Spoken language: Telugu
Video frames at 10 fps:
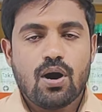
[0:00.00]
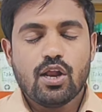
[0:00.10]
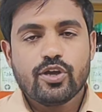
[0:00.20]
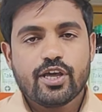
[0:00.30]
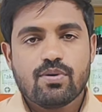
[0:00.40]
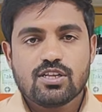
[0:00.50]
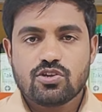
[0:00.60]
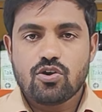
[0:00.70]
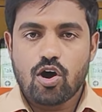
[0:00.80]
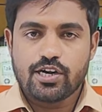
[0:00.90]
బాలు
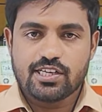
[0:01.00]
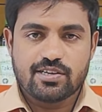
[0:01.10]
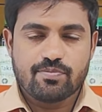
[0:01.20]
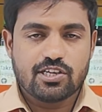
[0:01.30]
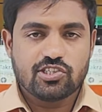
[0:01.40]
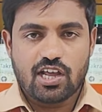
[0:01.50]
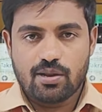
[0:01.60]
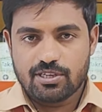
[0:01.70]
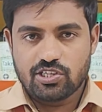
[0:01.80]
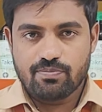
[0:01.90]
హెర్బల్స్లో ఆటిజంకి
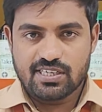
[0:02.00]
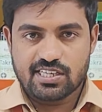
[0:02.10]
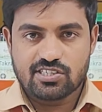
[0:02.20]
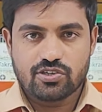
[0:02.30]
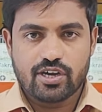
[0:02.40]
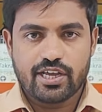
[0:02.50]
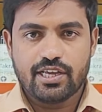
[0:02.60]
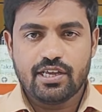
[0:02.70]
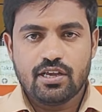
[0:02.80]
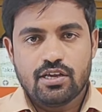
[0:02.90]
చాలా మంచి మెడిసిన్స్
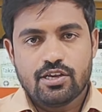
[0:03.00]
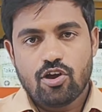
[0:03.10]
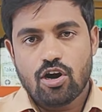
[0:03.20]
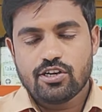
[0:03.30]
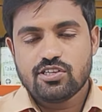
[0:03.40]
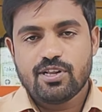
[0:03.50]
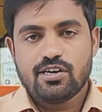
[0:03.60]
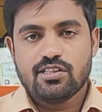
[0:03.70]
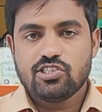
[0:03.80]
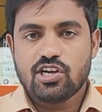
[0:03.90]
ఉంటాయి ఈ ఆటిజం
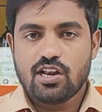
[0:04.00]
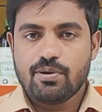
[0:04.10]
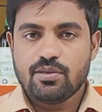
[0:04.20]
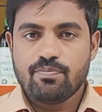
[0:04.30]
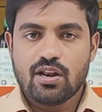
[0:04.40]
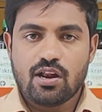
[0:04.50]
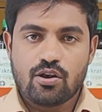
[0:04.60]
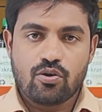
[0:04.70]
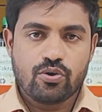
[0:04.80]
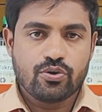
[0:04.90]
అనేది చాలామంది
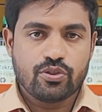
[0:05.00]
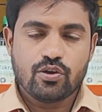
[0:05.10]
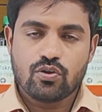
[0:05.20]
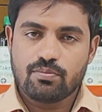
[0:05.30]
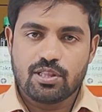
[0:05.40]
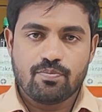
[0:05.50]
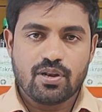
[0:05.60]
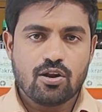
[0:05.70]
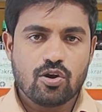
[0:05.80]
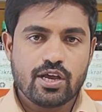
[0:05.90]
పిల్లలలో ఉంటుంది కొంతమంది
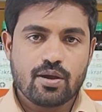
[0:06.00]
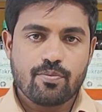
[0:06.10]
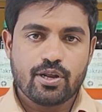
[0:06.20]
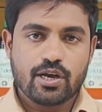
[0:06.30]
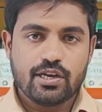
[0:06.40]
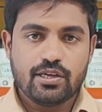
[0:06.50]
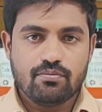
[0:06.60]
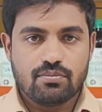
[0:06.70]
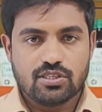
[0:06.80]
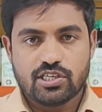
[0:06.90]
పిల్లలు లేకపోయినా కానీ
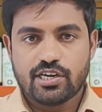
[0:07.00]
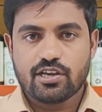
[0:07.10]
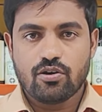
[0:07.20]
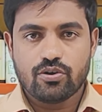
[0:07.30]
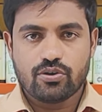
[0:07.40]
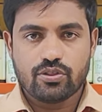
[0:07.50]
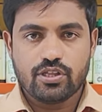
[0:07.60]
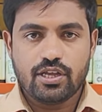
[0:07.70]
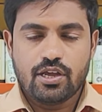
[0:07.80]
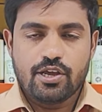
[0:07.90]
మెజారిటీగా
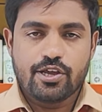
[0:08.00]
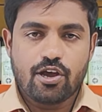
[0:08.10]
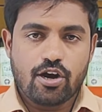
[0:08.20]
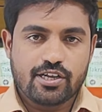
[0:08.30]
ఉంటుంది ఈ